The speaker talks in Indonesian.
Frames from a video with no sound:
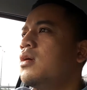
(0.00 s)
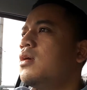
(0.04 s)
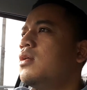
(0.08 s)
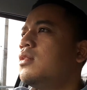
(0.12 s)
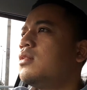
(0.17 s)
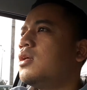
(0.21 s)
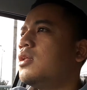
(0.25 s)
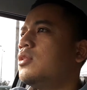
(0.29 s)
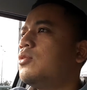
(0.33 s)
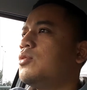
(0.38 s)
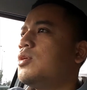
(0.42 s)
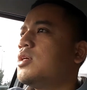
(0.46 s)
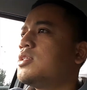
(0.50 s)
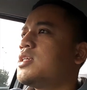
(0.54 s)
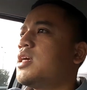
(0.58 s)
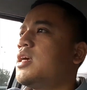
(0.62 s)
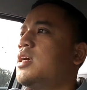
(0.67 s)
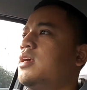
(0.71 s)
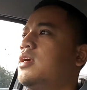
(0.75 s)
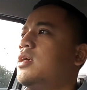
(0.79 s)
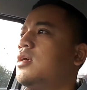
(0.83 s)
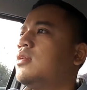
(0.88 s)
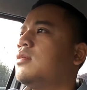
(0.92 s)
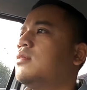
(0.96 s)
tentunya saya
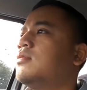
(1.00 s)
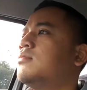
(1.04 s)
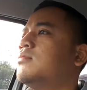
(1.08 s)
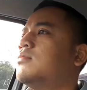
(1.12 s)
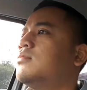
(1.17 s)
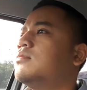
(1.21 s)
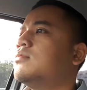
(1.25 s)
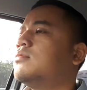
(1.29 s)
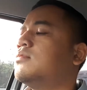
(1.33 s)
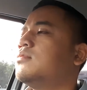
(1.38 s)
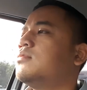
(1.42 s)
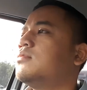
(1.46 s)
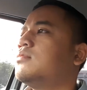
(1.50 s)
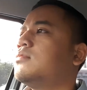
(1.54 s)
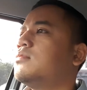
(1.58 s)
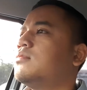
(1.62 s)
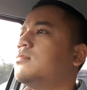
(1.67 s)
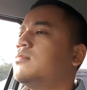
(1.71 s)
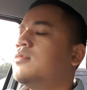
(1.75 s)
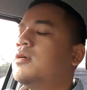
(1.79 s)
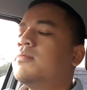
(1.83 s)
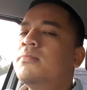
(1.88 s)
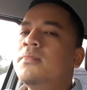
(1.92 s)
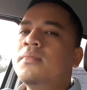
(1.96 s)
ingin
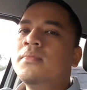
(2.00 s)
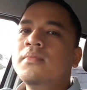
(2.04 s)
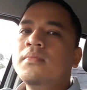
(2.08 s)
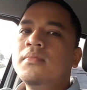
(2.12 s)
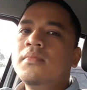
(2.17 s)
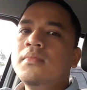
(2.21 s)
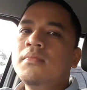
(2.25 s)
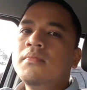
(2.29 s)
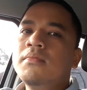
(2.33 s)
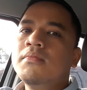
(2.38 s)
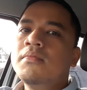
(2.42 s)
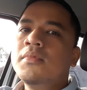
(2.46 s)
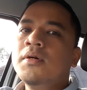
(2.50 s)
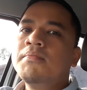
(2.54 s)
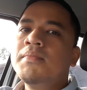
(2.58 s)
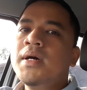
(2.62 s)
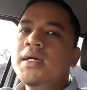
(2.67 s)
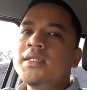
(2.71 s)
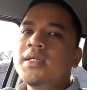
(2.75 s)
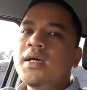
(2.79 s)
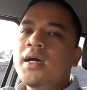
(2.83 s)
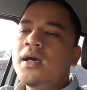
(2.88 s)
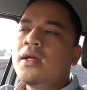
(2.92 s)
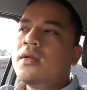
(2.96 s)
mem
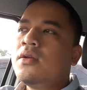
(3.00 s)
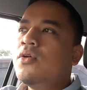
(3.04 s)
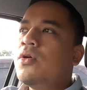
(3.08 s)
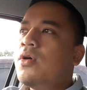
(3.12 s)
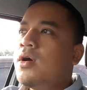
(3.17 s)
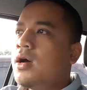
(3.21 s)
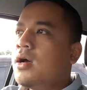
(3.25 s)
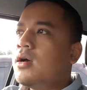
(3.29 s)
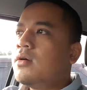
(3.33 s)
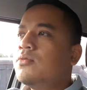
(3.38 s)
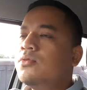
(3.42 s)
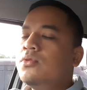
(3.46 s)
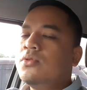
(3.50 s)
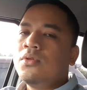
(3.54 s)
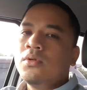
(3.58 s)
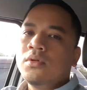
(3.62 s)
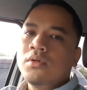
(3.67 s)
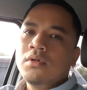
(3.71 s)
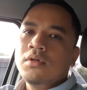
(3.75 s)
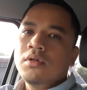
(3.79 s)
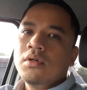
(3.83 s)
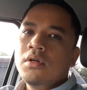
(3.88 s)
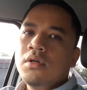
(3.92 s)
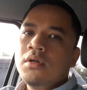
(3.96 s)
membacakan doa untuk
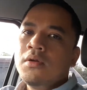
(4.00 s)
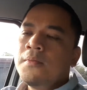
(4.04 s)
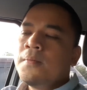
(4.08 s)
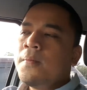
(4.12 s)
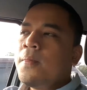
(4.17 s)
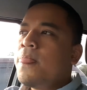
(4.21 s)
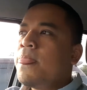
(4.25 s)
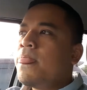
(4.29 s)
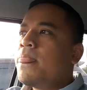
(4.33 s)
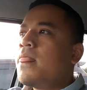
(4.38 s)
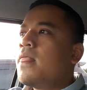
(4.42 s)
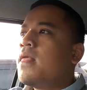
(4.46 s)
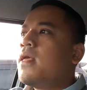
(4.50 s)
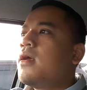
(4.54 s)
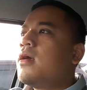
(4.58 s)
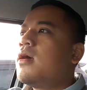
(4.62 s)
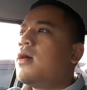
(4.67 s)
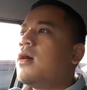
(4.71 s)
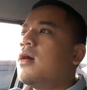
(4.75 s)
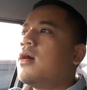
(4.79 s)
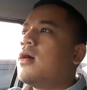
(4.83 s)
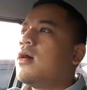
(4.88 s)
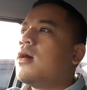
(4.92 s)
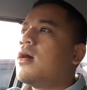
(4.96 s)

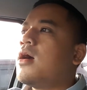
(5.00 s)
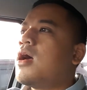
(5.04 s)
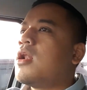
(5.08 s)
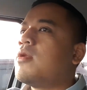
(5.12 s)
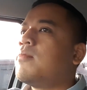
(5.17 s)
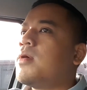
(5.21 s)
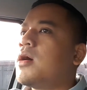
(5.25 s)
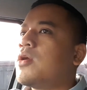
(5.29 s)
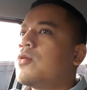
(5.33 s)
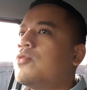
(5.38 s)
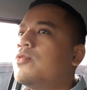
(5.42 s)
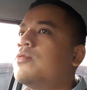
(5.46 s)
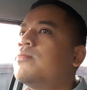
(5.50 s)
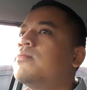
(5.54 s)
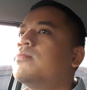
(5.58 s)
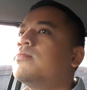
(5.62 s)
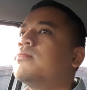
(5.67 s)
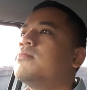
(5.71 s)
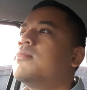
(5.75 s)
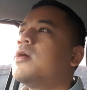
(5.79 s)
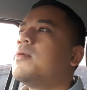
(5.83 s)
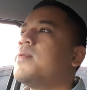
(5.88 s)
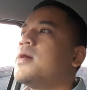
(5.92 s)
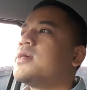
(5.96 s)
uh,
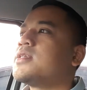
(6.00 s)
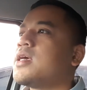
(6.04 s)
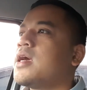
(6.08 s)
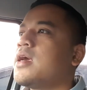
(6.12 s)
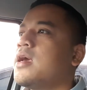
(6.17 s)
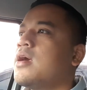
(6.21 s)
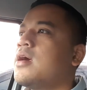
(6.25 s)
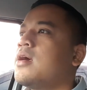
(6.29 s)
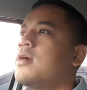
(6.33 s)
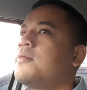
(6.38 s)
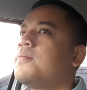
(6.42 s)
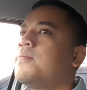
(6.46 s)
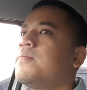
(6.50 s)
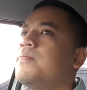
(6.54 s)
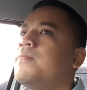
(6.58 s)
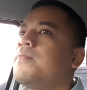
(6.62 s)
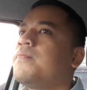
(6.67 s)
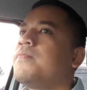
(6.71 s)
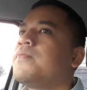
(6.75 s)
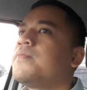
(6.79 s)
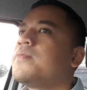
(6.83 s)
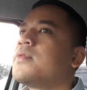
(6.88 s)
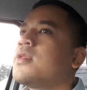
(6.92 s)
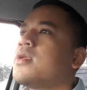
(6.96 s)
almarhum bapak saya
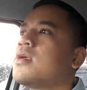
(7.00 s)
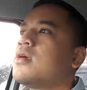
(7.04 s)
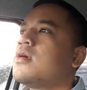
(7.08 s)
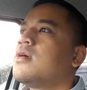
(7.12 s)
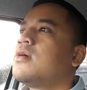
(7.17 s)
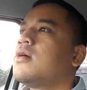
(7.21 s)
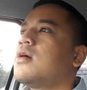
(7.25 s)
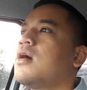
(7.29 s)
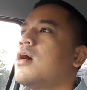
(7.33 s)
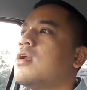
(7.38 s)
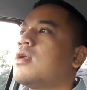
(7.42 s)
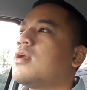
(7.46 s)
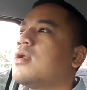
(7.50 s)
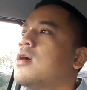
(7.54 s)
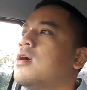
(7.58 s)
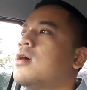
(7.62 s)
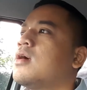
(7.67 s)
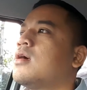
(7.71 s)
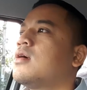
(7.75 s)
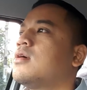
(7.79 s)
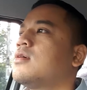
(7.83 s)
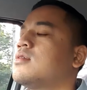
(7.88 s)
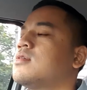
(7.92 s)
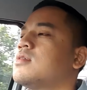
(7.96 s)

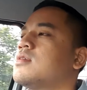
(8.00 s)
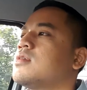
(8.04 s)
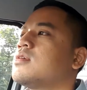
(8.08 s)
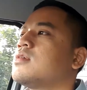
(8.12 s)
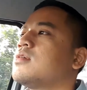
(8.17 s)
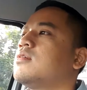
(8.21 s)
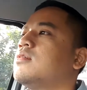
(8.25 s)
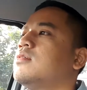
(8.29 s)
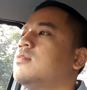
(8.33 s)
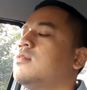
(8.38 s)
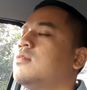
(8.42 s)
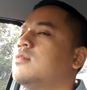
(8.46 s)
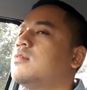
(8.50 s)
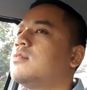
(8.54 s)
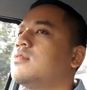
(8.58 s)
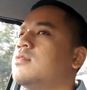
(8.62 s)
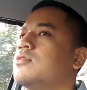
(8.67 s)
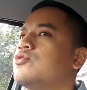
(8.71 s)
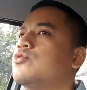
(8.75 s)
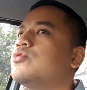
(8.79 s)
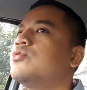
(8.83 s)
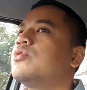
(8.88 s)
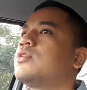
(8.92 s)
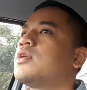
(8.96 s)
karena
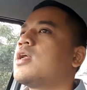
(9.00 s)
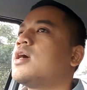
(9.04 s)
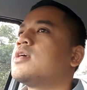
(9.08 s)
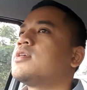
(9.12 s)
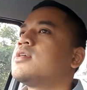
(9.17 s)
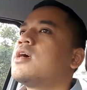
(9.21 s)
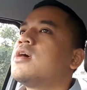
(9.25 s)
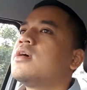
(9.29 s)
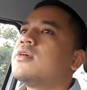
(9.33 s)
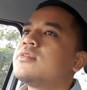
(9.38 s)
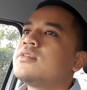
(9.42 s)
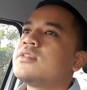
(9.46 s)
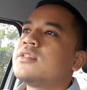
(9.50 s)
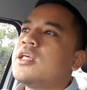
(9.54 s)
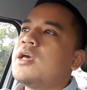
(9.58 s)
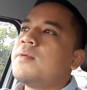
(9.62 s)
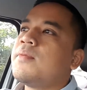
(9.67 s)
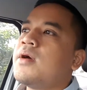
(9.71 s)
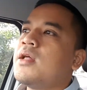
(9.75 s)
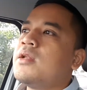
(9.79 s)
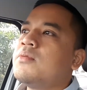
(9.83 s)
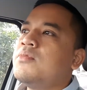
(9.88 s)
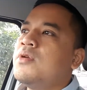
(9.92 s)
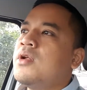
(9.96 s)
sungguh terasa
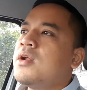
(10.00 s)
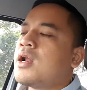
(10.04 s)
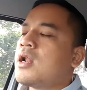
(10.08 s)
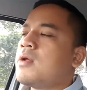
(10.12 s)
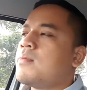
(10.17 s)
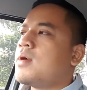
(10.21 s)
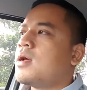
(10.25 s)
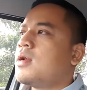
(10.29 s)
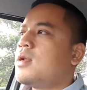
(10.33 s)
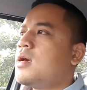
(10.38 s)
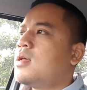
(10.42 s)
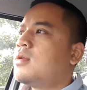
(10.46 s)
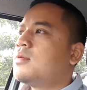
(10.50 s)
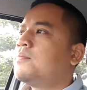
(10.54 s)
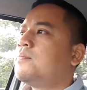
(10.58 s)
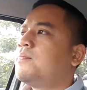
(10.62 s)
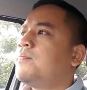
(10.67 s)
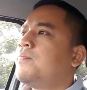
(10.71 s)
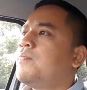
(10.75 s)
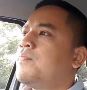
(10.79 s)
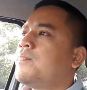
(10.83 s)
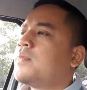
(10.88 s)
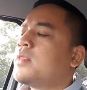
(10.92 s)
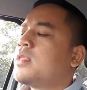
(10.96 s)
setiap kali bulan Ramadan
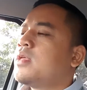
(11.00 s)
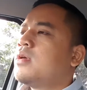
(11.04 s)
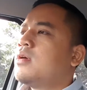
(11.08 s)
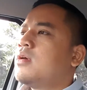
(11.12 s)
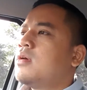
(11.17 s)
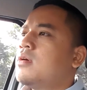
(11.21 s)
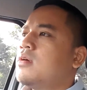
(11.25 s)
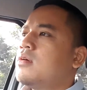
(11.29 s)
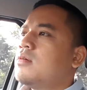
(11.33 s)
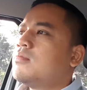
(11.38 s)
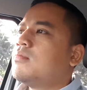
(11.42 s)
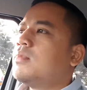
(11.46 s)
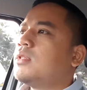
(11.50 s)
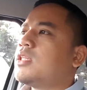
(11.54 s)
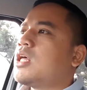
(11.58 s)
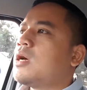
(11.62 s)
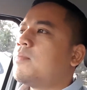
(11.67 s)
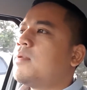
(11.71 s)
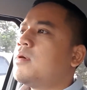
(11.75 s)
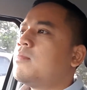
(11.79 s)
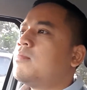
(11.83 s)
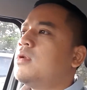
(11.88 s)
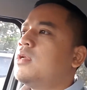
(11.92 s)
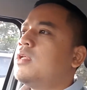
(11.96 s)

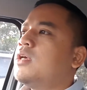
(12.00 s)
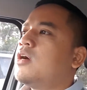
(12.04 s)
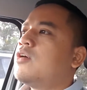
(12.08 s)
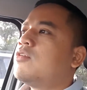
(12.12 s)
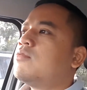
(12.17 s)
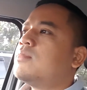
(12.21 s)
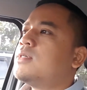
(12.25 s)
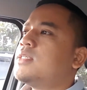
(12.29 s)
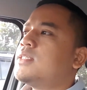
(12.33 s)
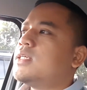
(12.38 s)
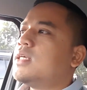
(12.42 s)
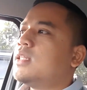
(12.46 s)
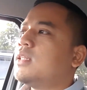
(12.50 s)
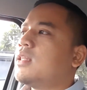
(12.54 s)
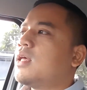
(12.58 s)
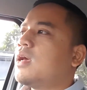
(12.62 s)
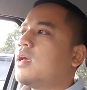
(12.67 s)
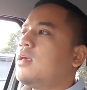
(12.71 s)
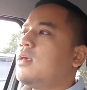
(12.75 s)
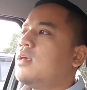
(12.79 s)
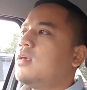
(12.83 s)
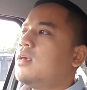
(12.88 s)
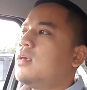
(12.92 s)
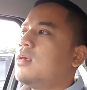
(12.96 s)
betapa beliau
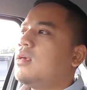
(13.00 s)
mencintai